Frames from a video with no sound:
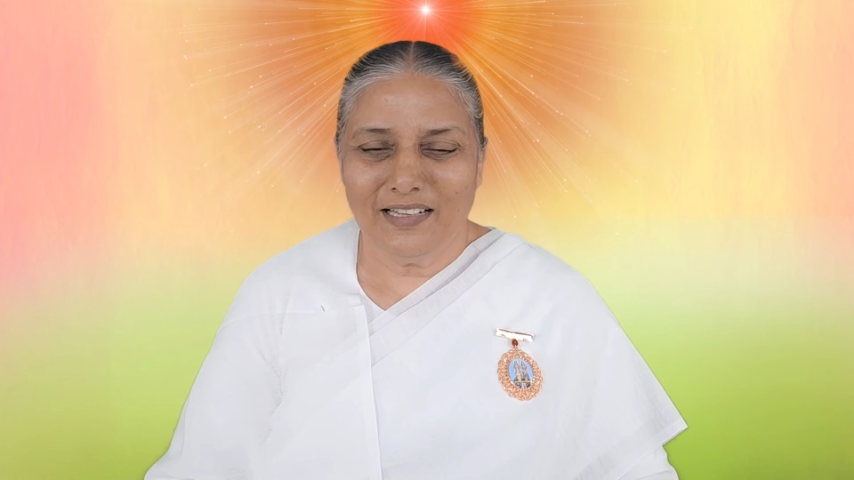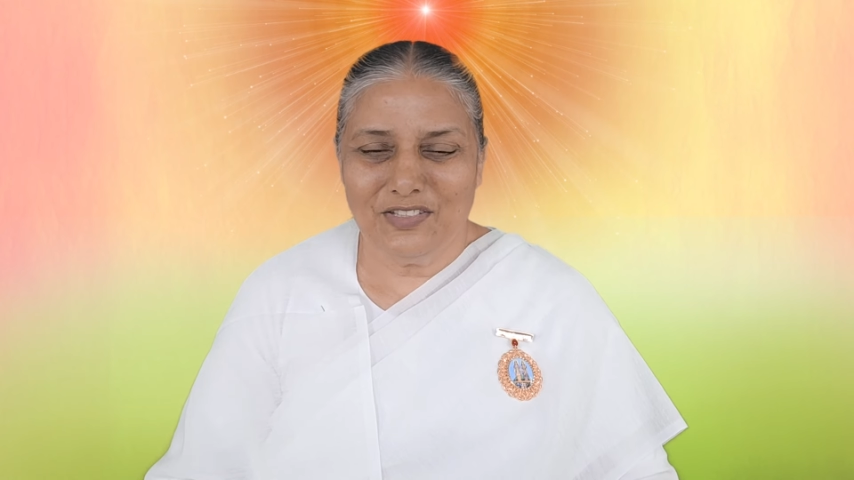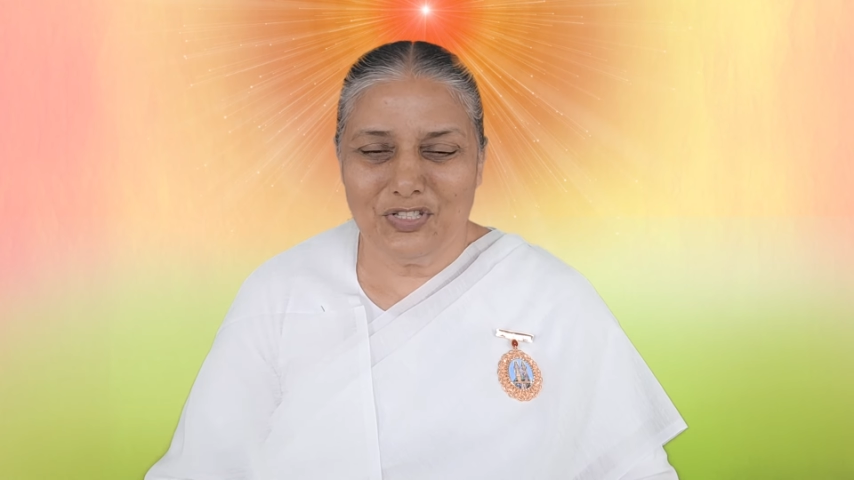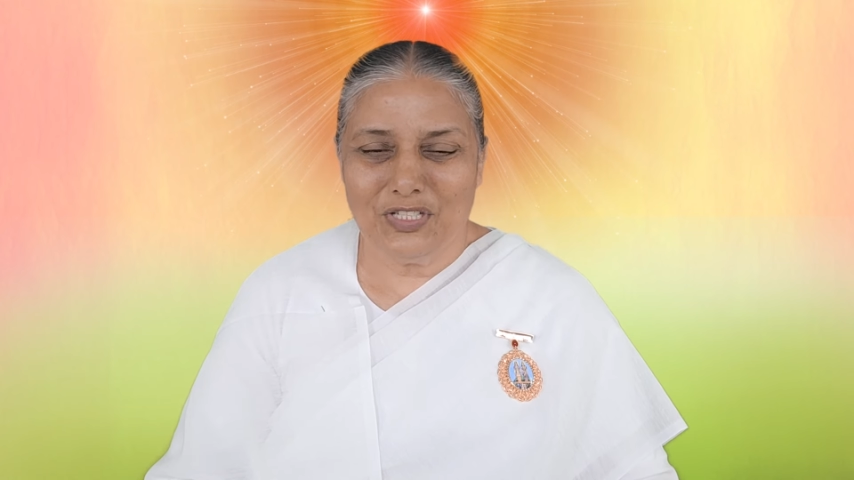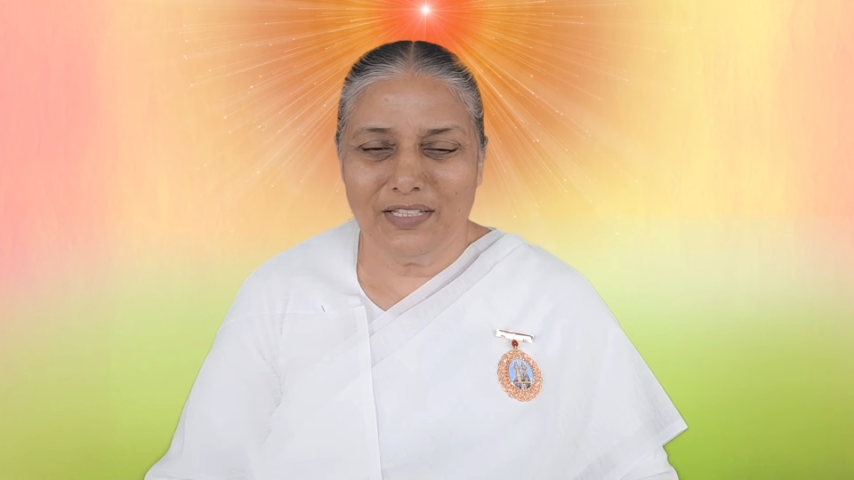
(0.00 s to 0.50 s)

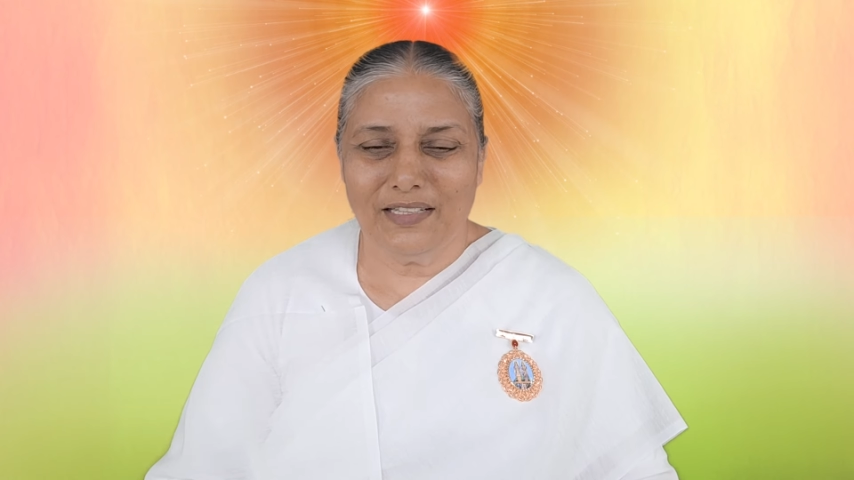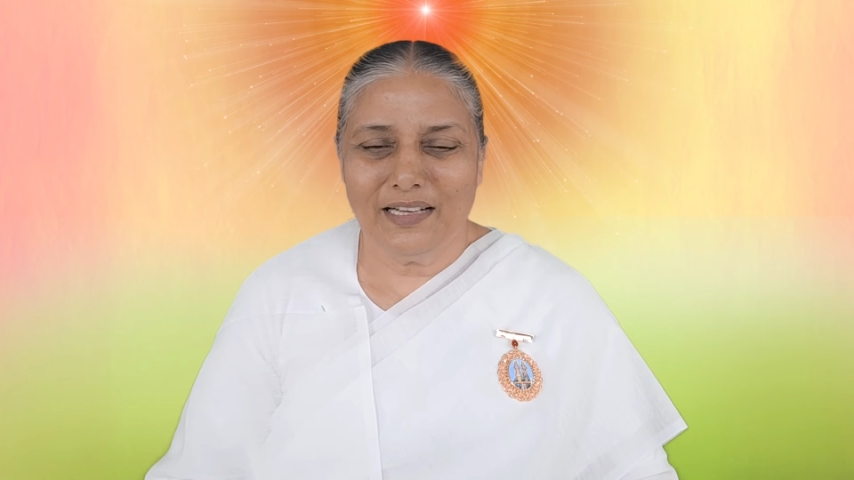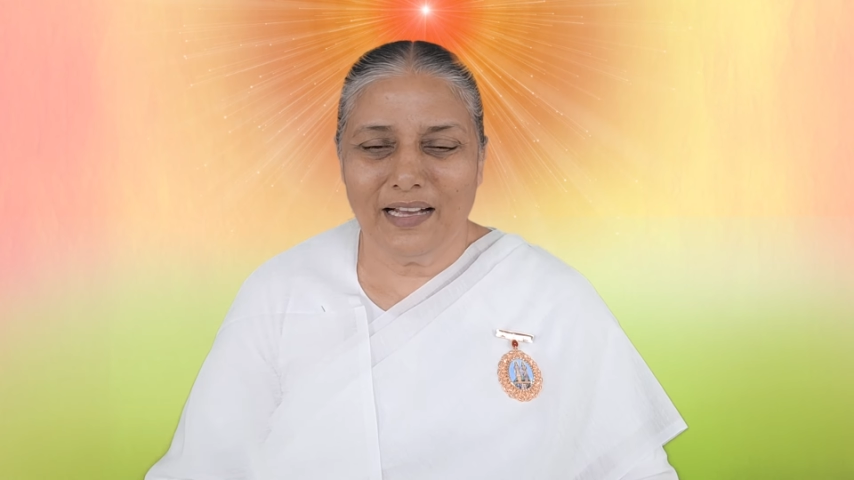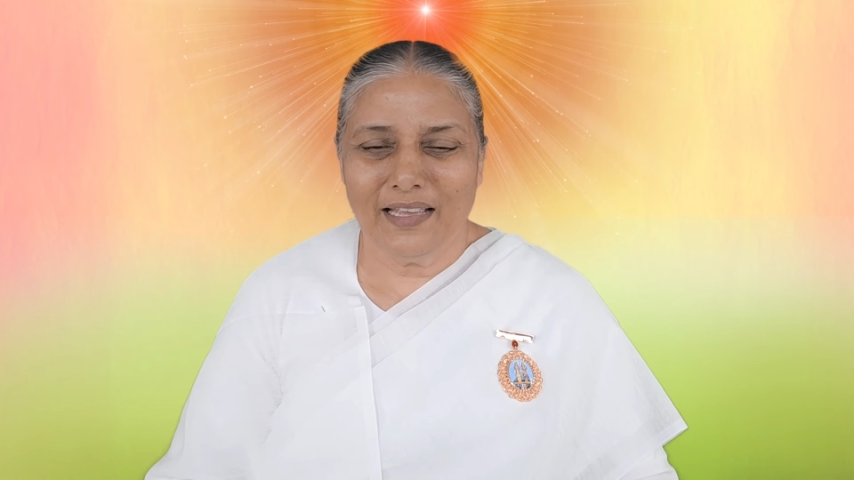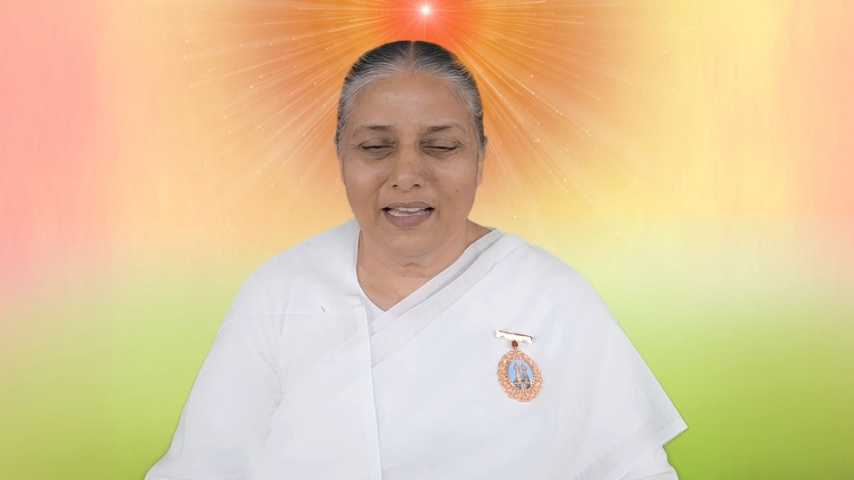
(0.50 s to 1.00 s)
कंचन
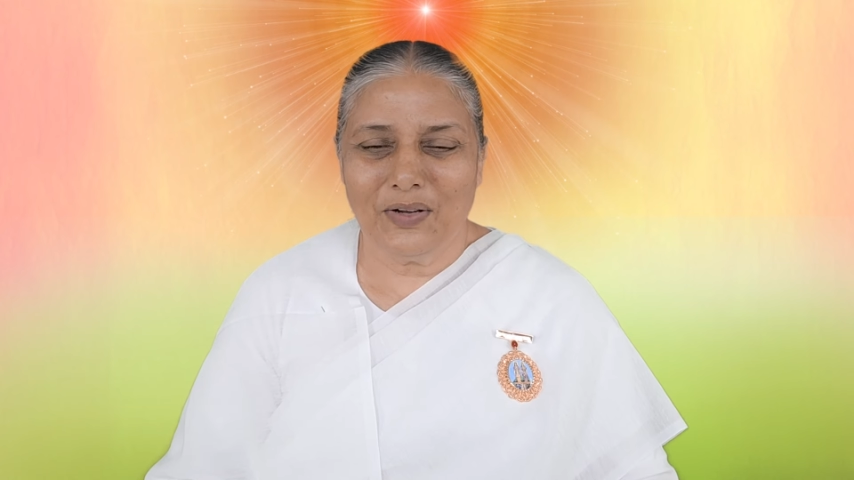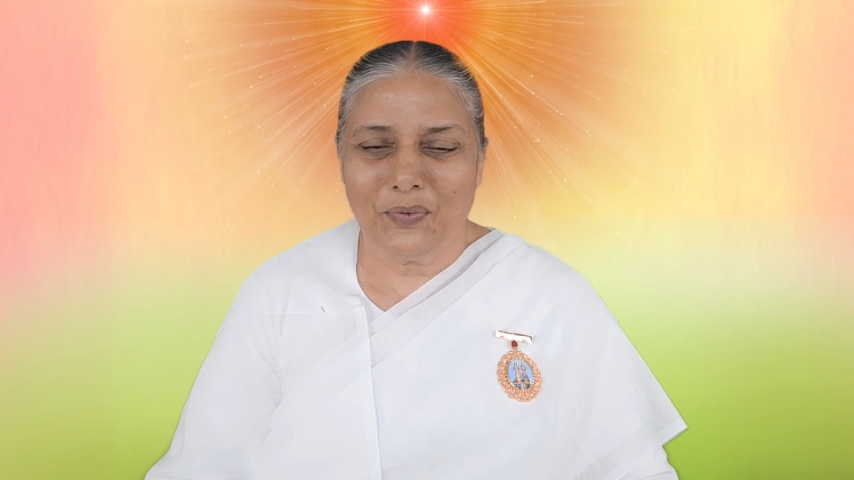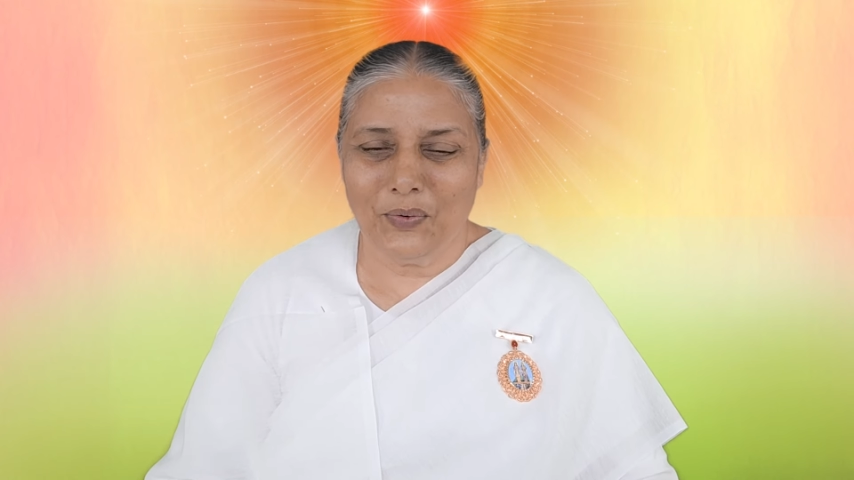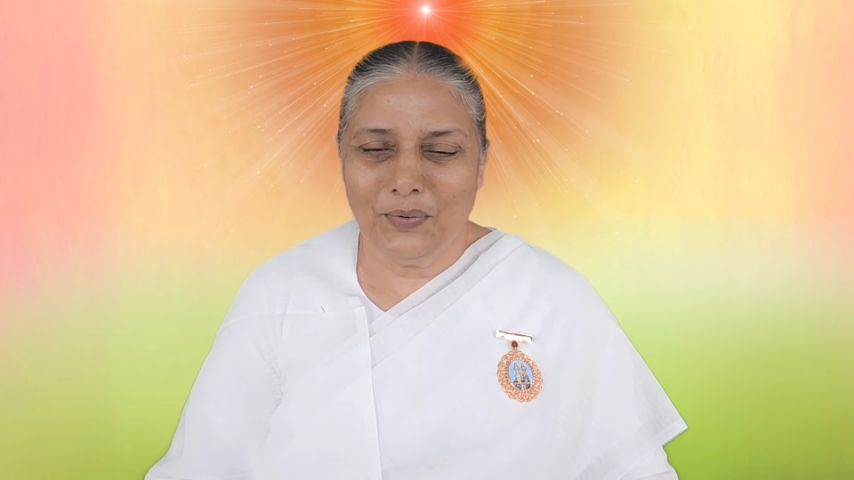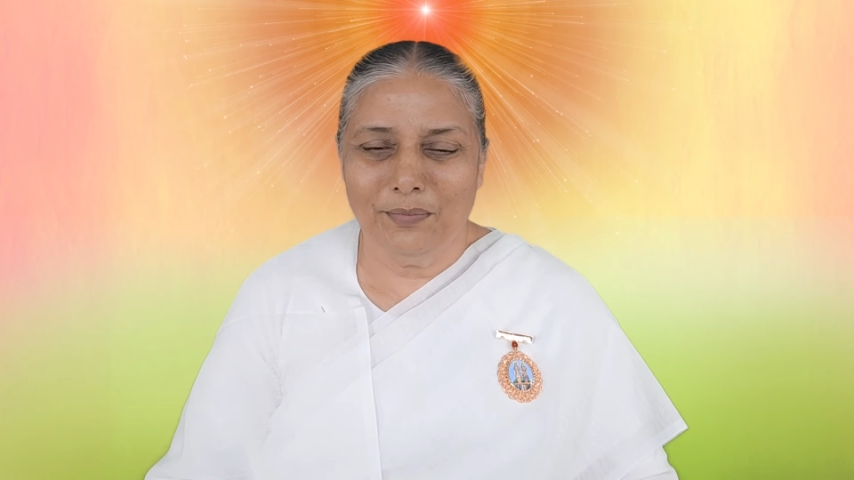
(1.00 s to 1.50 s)
काया
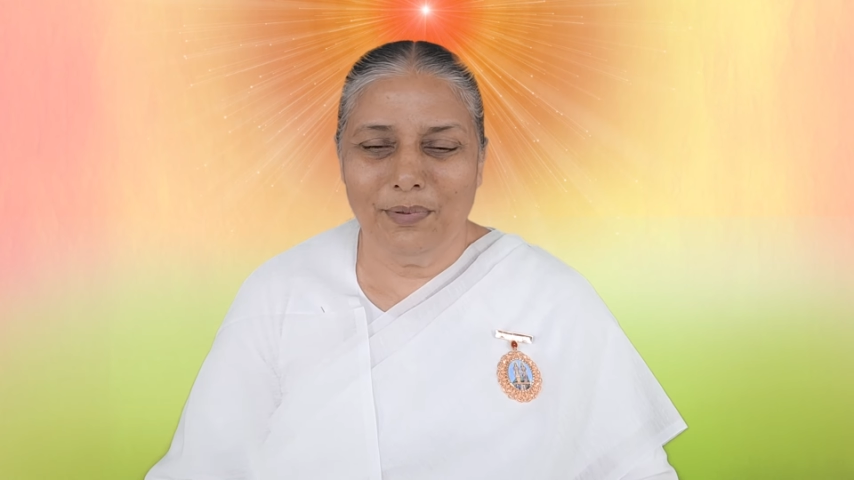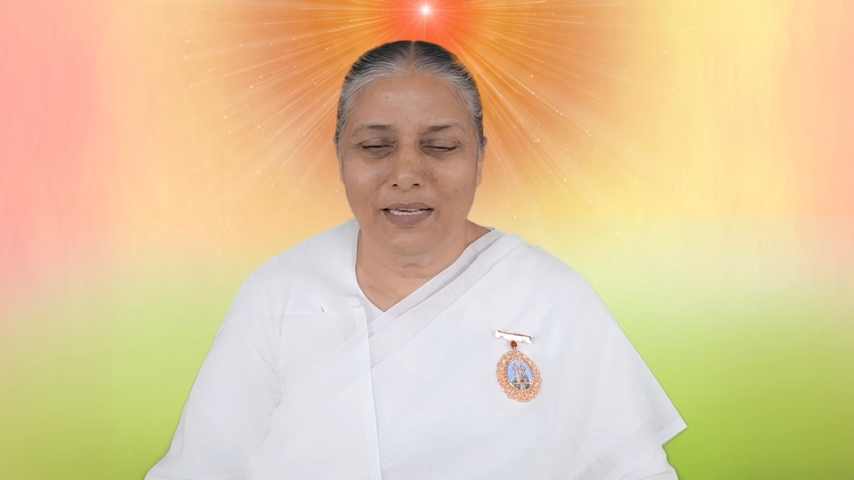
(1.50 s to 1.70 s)
कौन